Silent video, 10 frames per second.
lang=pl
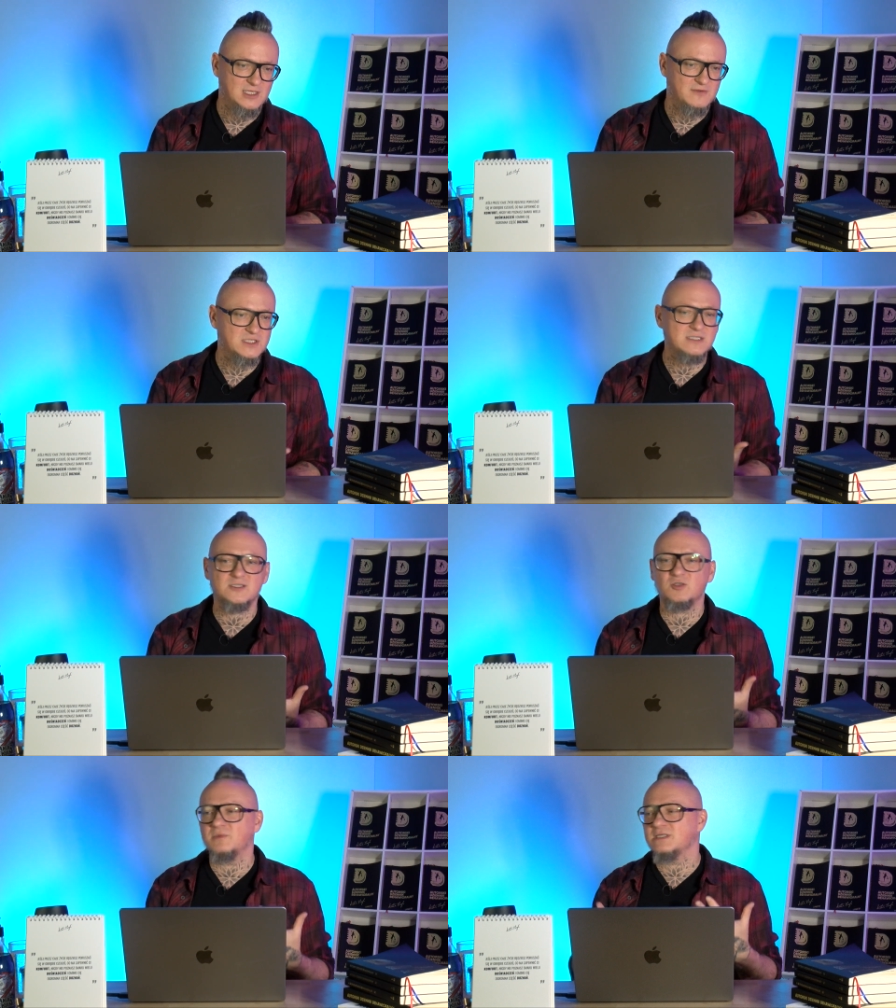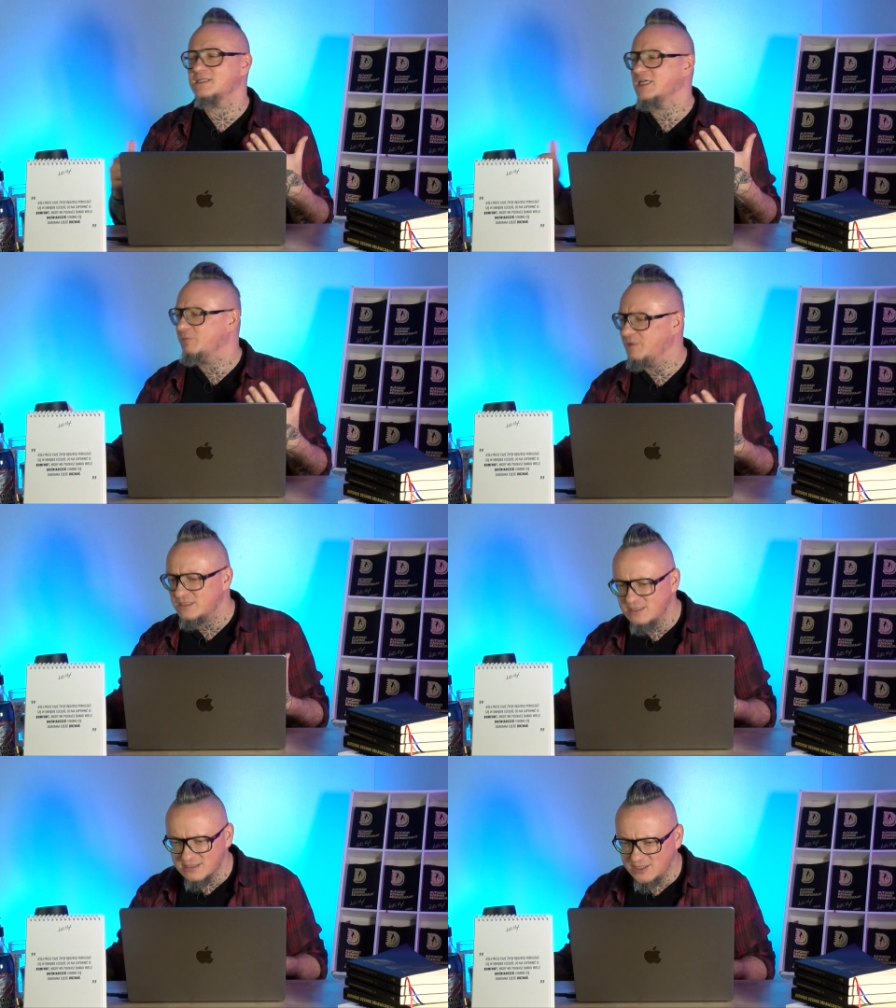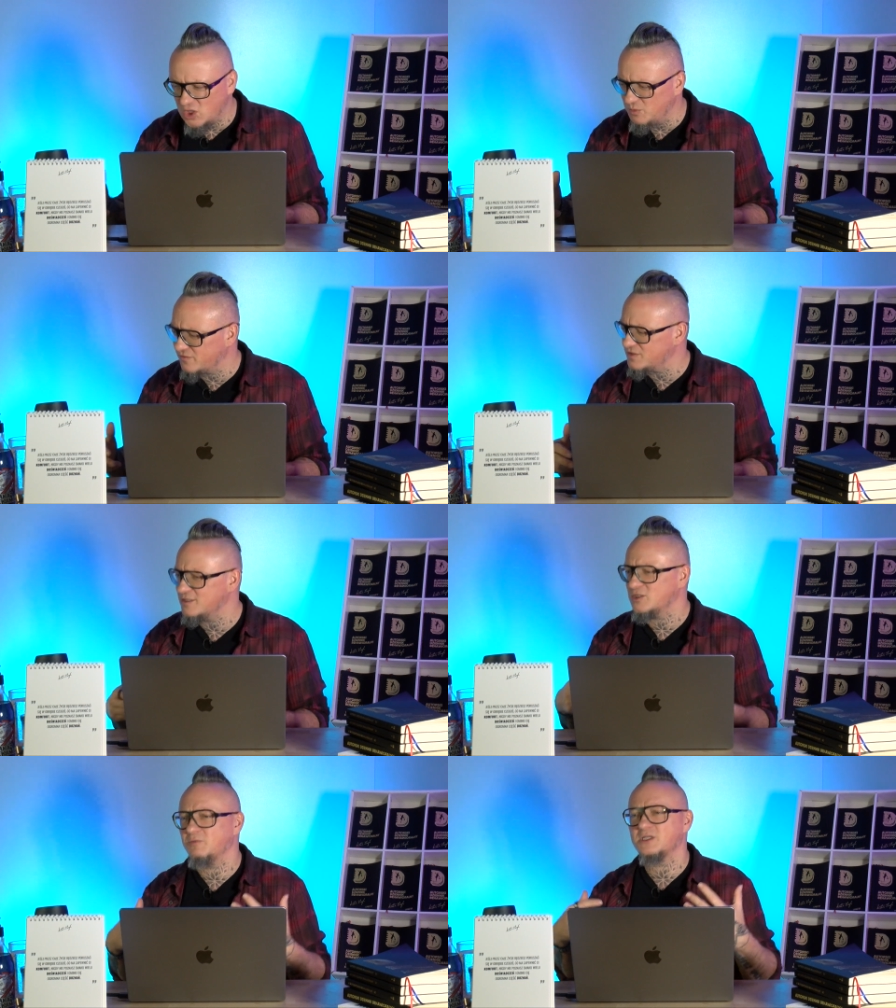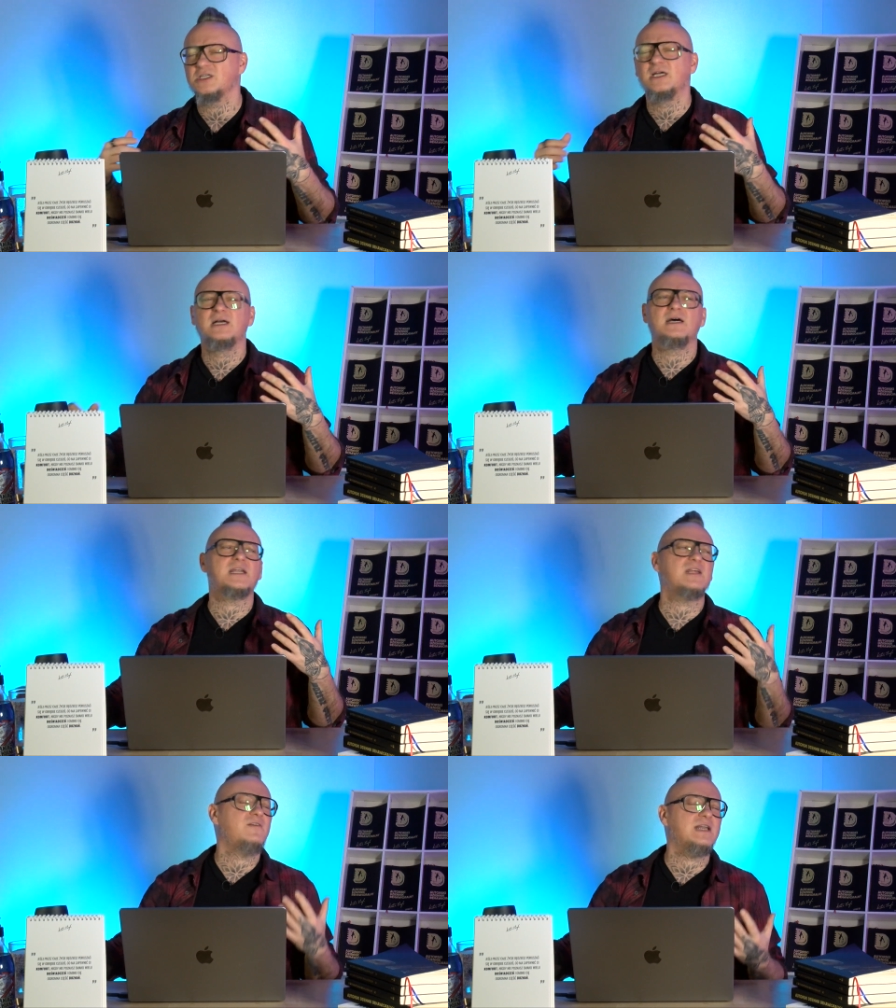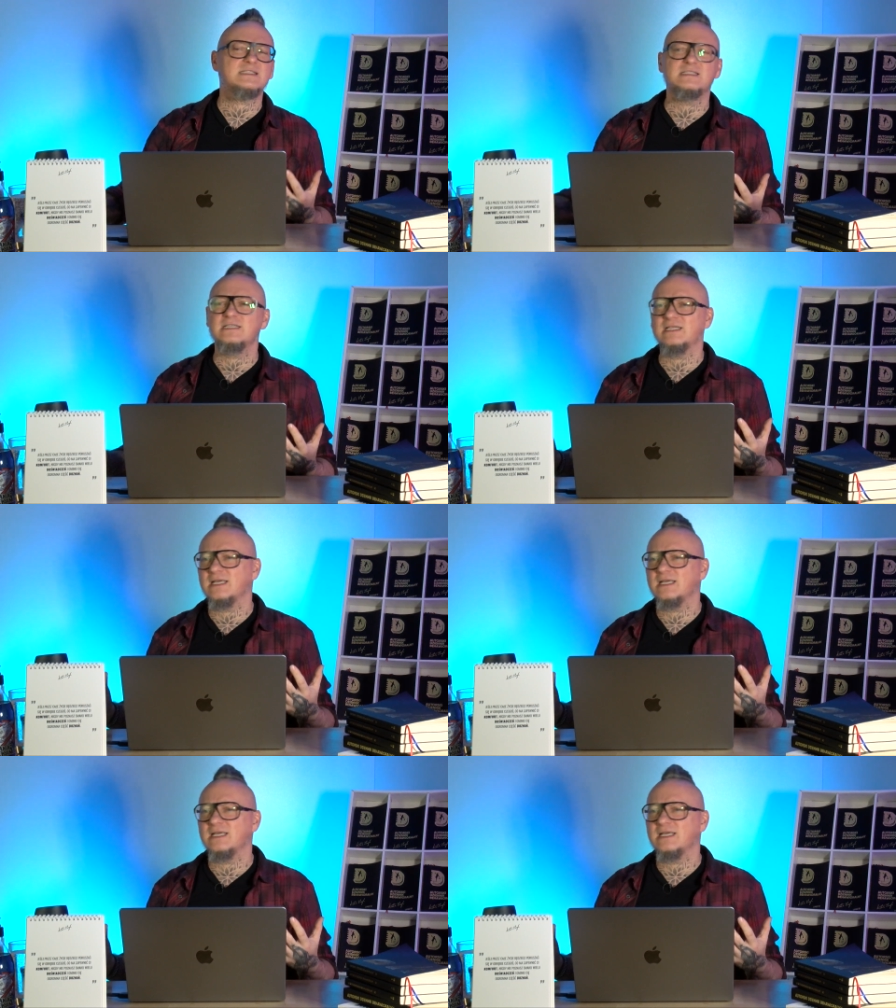wszyscy chcą mieć zajebistych znajomych, wszyscy chcą mieć rewelacyjne